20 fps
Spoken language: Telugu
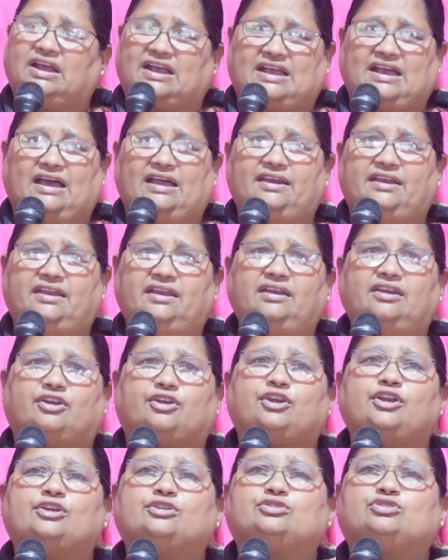కానీ
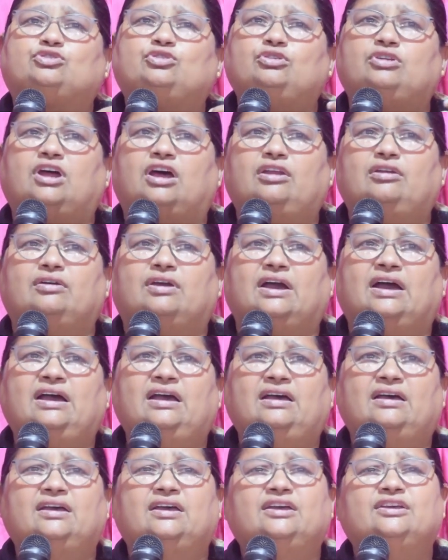రిక్తురాలుగా
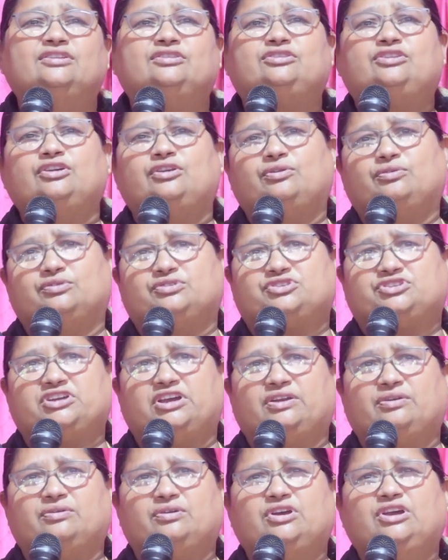తిరిగి
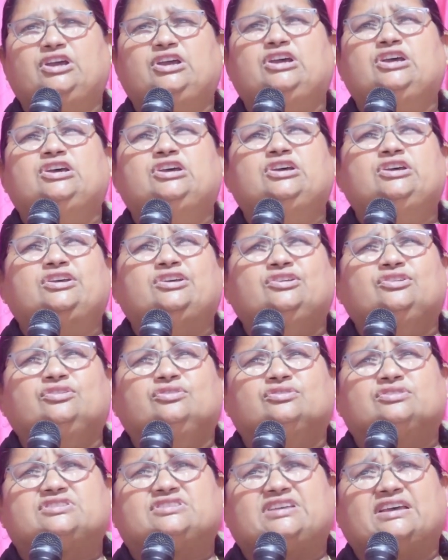వచ్చాను
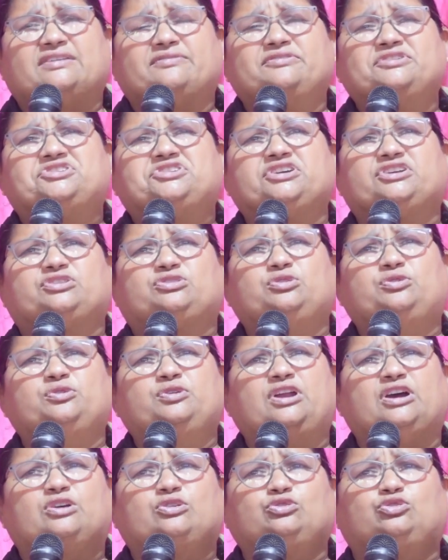సర్వశక్తుడు
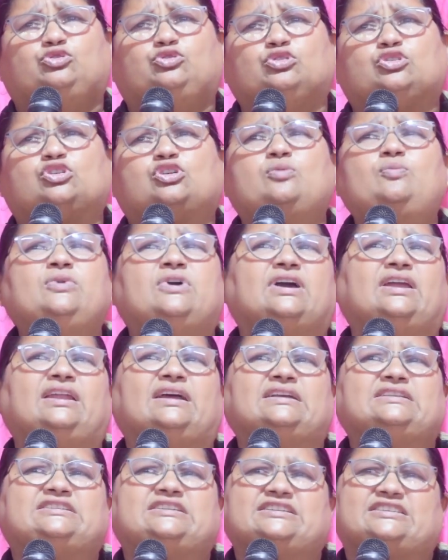నాకు దుఃఖము
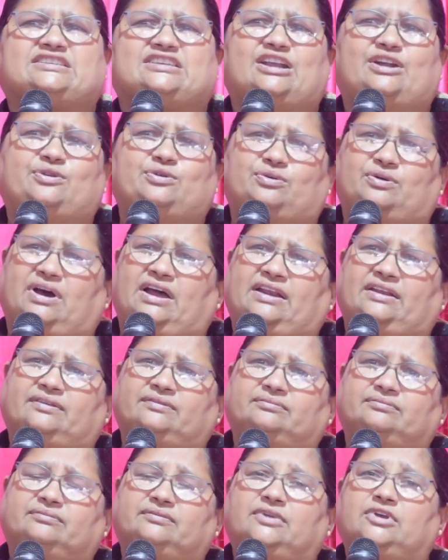కలగచేశాడు అన్
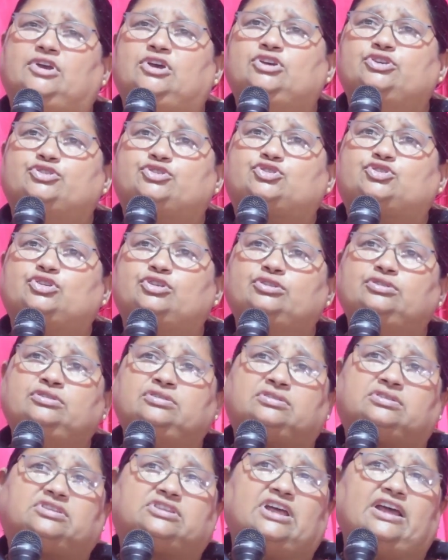
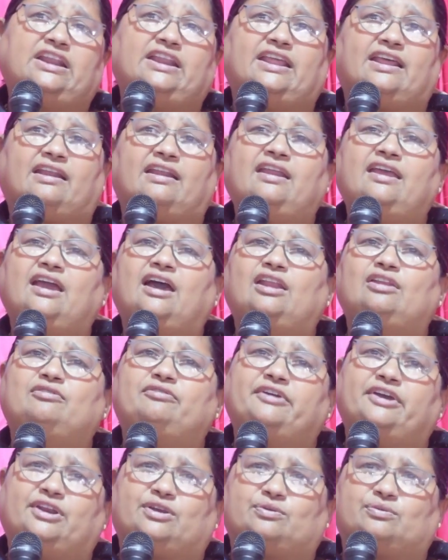సొంత నిర్ణయాలు
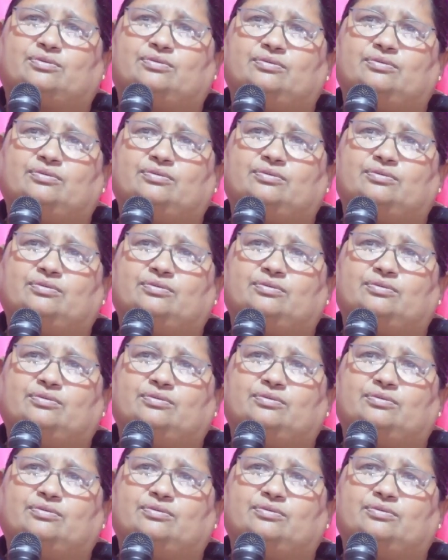వేరు